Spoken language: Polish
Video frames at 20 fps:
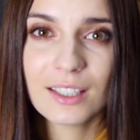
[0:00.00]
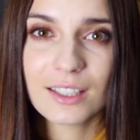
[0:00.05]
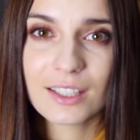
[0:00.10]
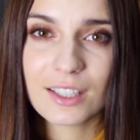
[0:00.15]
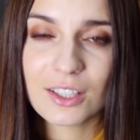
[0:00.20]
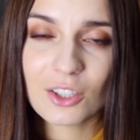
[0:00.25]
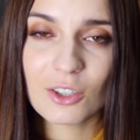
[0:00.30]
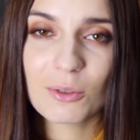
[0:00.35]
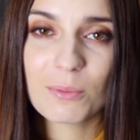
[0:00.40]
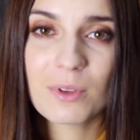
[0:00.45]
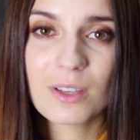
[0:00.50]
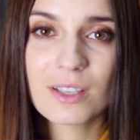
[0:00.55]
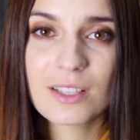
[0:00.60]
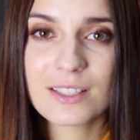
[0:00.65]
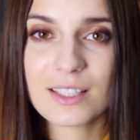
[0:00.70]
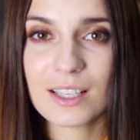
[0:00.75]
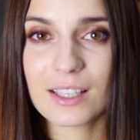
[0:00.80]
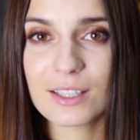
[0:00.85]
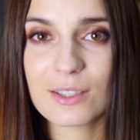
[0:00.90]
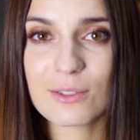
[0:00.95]
nie
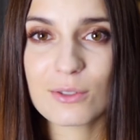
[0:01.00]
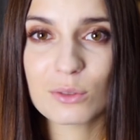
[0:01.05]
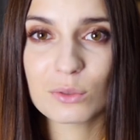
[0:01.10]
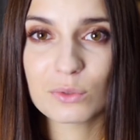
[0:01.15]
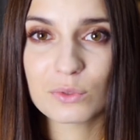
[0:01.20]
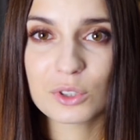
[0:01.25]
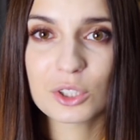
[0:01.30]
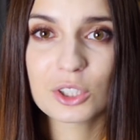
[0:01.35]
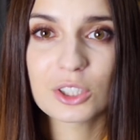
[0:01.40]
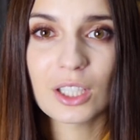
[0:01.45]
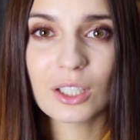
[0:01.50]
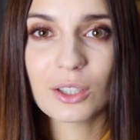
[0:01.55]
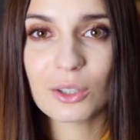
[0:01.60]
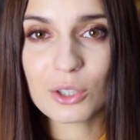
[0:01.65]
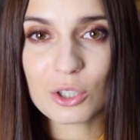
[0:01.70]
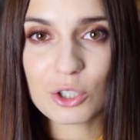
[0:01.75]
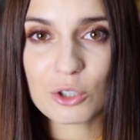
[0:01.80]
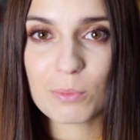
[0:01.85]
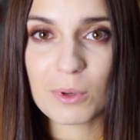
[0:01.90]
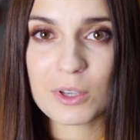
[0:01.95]
robię zakresu wyższego niż